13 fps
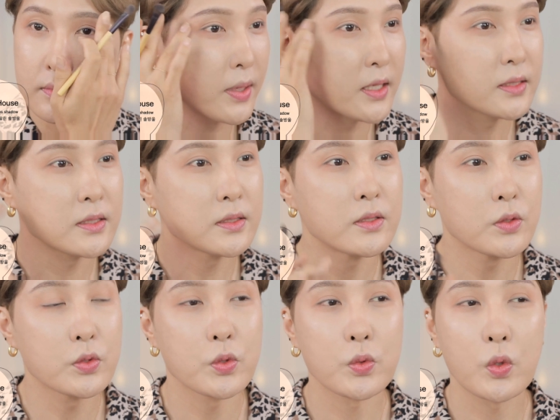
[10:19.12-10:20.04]
베이스는
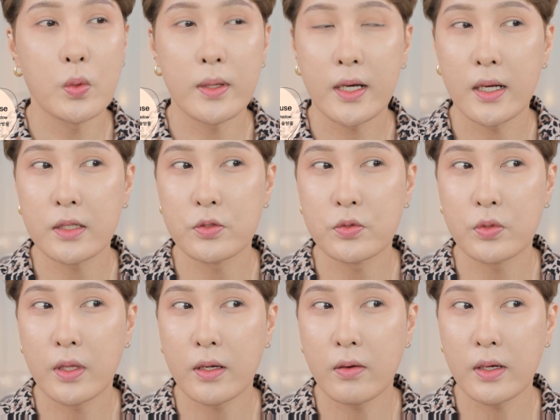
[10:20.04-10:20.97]
이 정도로만 깔아줘도
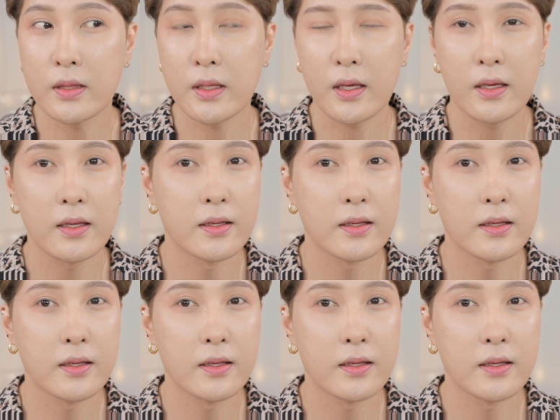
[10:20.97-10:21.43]
될 것 같아요.